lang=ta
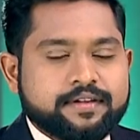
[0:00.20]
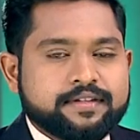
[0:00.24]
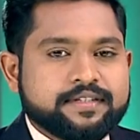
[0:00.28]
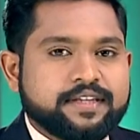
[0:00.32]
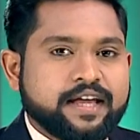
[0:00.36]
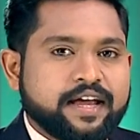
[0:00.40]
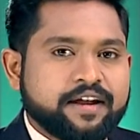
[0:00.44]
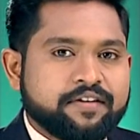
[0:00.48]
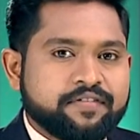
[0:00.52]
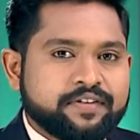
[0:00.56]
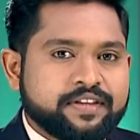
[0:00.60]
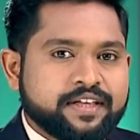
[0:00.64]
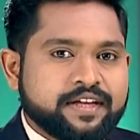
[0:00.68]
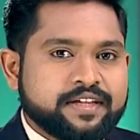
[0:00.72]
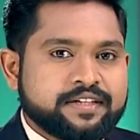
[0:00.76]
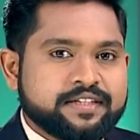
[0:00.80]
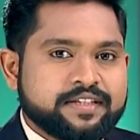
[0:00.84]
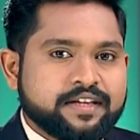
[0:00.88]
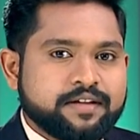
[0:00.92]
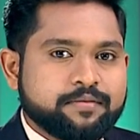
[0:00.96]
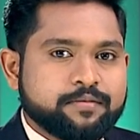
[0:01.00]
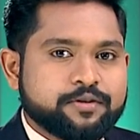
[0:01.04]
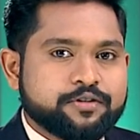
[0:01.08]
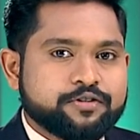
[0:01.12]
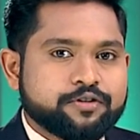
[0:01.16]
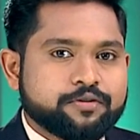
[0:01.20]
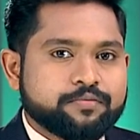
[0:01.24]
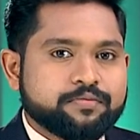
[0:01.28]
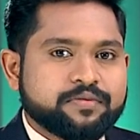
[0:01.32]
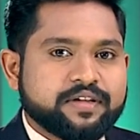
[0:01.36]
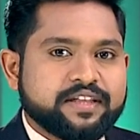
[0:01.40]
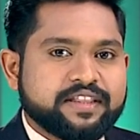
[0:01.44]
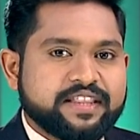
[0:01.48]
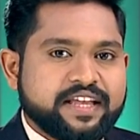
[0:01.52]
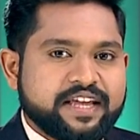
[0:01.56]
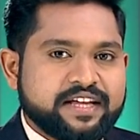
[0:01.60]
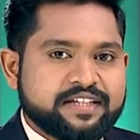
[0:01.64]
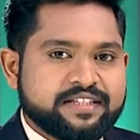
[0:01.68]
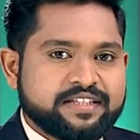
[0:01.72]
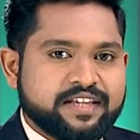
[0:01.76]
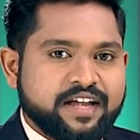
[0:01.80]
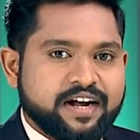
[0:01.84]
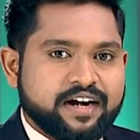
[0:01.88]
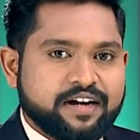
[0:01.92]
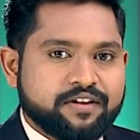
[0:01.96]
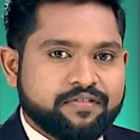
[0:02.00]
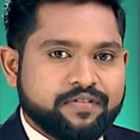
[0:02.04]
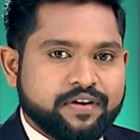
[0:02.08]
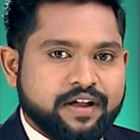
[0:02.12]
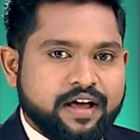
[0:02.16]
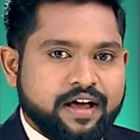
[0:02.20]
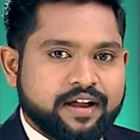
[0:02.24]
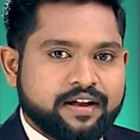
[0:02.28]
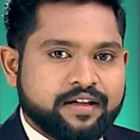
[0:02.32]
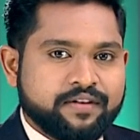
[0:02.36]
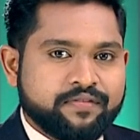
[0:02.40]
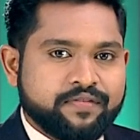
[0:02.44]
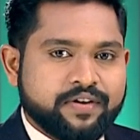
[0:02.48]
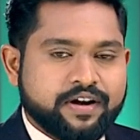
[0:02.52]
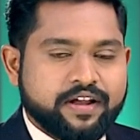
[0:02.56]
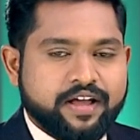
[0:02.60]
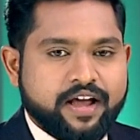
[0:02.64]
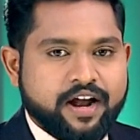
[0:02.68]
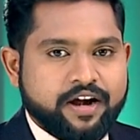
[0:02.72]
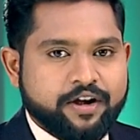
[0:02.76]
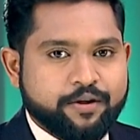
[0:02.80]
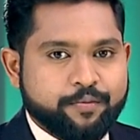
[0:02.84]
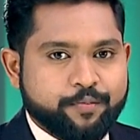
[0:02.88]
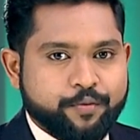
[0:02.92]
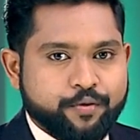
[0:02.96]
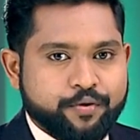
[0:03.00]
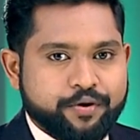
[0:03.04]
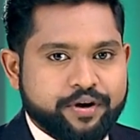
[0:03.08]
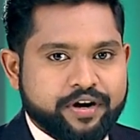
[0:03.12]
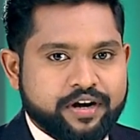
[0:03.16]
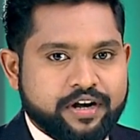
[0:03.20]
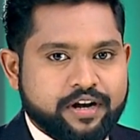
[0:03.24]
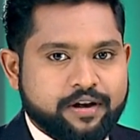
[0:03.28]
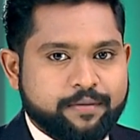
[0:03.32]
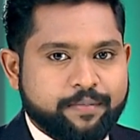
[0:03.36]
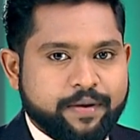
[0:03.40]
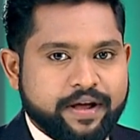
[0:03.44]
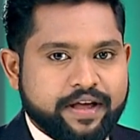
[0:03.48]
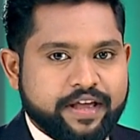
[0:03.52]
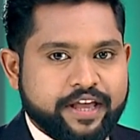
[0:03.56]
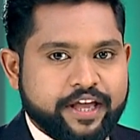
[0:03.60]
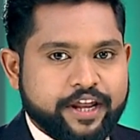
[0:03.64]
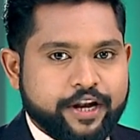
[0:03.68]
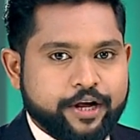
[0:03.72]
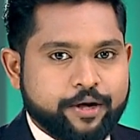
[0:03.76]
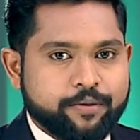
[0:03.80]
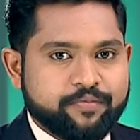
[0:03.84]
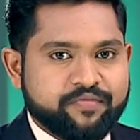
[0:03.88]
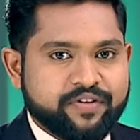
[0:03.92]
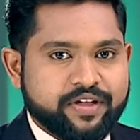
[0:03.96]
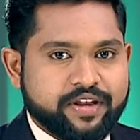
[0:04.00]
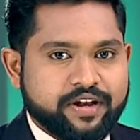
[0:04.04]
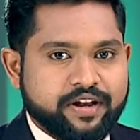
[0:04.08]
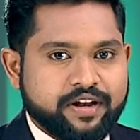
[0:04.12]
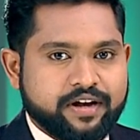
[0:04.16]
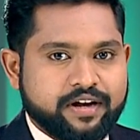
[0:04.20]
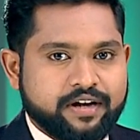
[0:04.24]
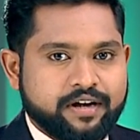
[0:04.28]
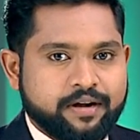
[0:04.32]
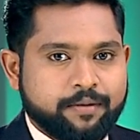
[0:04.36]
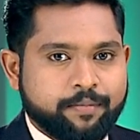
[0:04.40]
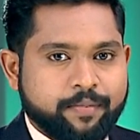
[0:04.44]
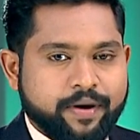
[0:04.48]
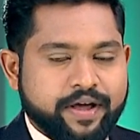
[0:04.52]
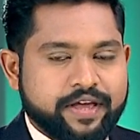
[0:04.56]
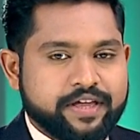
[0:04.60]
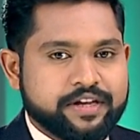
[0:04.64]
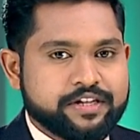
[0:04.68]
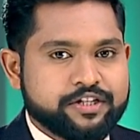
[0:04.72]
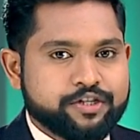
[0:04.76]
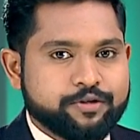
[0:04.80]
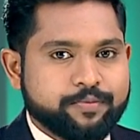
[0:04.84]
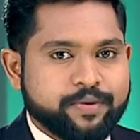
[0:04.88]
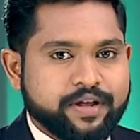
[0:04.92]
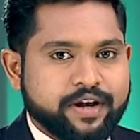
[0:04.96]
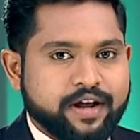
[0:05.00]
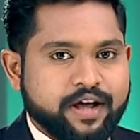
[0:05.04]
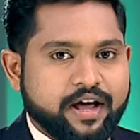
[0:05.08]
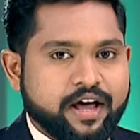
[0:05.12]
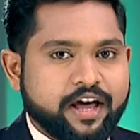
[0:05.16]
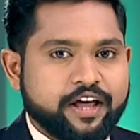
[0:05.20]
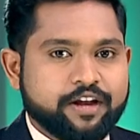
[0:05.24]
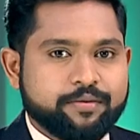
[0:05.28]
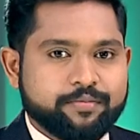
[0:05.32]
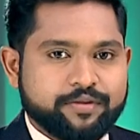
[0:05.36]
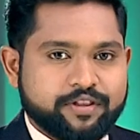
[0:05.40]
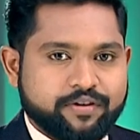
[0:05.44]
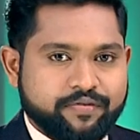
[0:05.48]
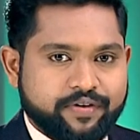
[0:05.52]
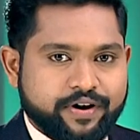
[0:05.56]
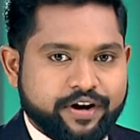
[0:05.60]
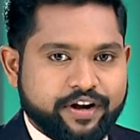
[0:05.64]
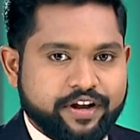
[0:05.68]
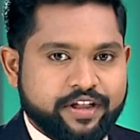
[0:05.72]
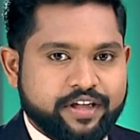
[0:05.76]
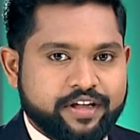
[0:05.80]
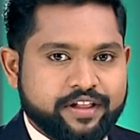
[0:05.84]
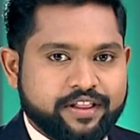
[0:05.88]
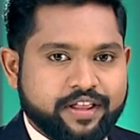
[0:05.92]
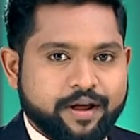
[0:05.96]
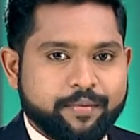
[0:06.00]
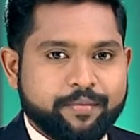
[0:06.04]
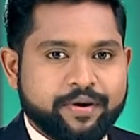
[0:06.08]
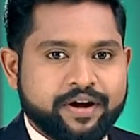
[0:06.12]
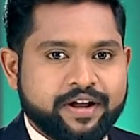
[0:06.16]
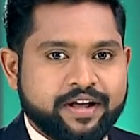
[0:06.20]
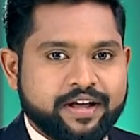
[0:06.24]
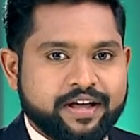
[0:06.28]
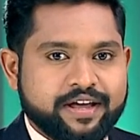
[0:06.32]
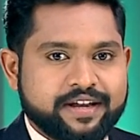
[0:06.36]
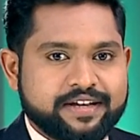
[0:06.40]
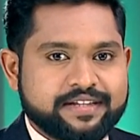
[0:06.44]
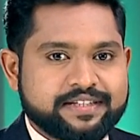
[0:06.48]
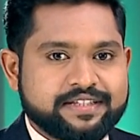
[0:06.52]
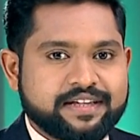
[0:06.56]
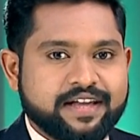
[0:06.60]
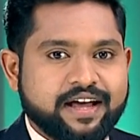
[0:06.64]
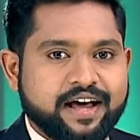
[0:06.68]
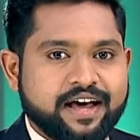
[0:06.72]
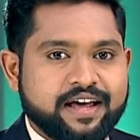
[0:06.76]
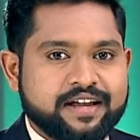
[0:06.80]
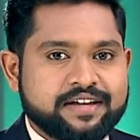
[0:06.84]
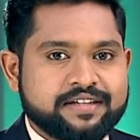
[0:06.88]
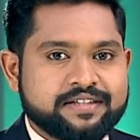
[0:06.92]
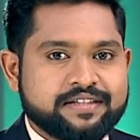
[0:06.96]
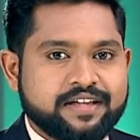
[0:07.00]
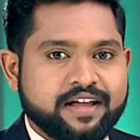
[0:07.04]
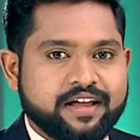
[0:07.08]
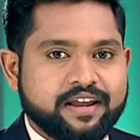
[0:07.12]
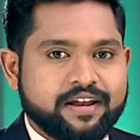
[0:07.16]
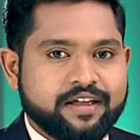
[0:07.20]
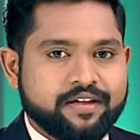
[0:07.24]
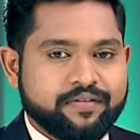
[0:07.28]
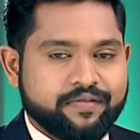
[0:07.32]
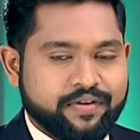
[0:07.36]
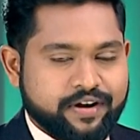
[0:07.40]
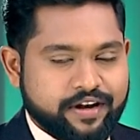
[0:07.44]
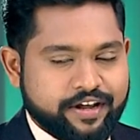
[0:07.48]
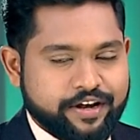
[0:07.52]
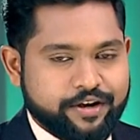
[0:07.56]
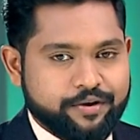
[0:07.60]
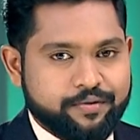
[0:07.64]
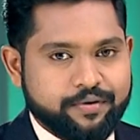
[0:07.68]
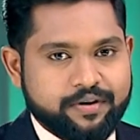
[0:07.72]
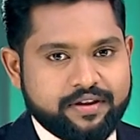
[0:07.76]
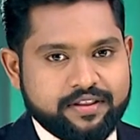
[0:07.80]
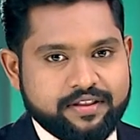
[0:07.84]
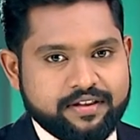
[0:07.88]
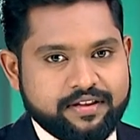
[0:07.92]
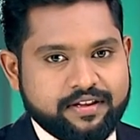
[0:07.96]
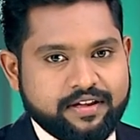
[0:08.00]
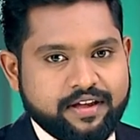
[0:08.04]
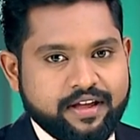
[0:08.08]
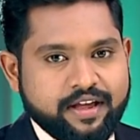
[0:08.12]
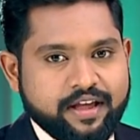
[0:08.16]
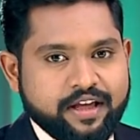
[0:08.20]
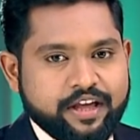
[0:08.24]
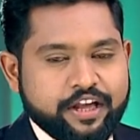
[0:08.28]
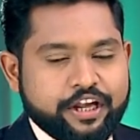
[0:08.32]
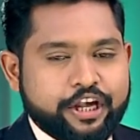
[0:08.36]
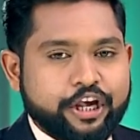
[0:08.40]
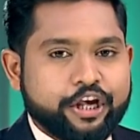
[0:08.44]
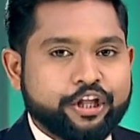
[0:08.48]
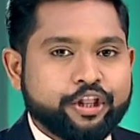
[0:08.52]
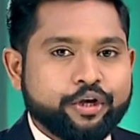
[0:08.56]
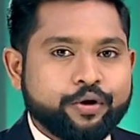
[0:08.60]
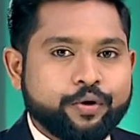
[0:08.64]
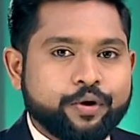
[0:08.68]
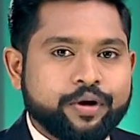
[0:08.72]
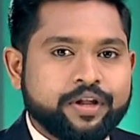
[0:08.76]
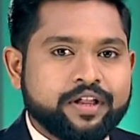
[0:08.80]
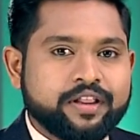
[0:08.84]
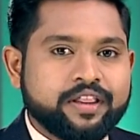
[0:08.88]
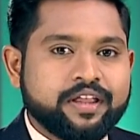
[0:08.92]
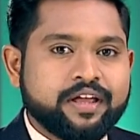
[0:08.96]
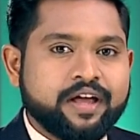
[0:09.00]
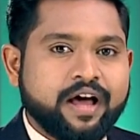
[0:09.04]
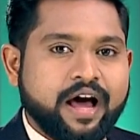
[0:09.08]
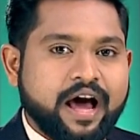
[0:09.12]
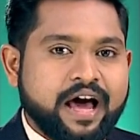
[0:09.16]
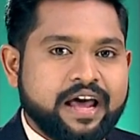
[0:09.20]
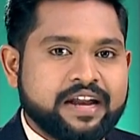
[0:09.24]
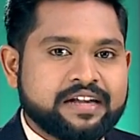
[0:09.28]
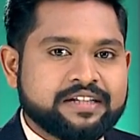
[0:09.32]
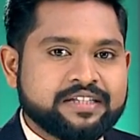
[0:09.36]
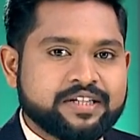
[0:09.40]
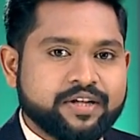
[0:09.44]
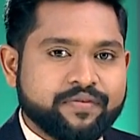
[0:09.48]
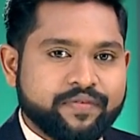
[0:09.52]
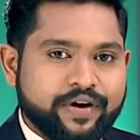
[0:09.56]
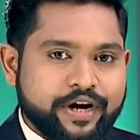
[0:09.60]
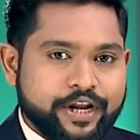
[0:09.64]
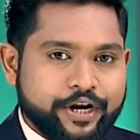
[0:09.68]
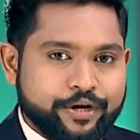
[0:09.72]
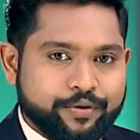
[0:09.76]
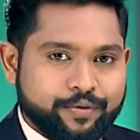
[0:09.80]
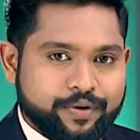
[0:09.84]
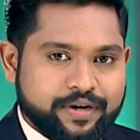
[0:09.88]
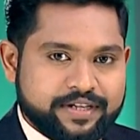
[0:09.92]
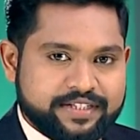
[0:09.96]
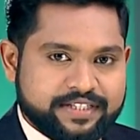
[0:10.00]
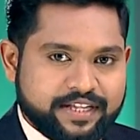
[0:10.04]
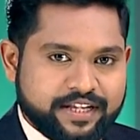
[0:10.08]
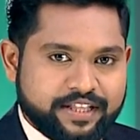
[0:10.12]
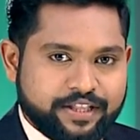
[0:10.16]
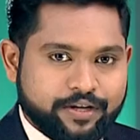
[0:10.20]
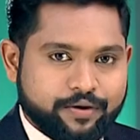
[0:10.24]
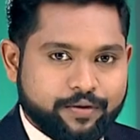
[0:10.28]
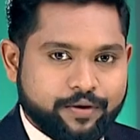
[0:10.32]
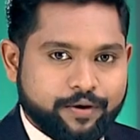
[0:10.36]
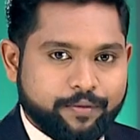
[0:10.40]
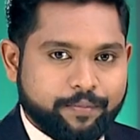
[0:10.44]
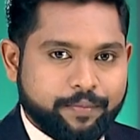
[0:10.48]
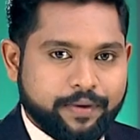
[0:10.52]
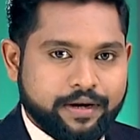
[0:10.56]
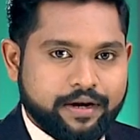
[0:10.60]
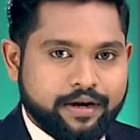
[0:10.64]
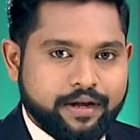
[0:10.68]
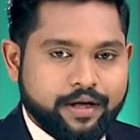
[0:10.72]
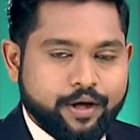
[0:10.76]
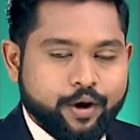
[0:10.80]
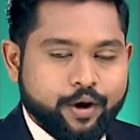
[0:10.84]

சர்வதேச மற்றும் தேசிய அளவிலான விளையாட்டுப் போட்டிகளில் பங்கேற்கும் வீரர்கள் பயிற்சி பெற அனுமதி வழங்கி தமிழக அரசு அரசாணை வெளியிட்டுள்ளது இது குறித்து அரசு வெளியிட்டுள்ள செய்திக்குறிப்பில்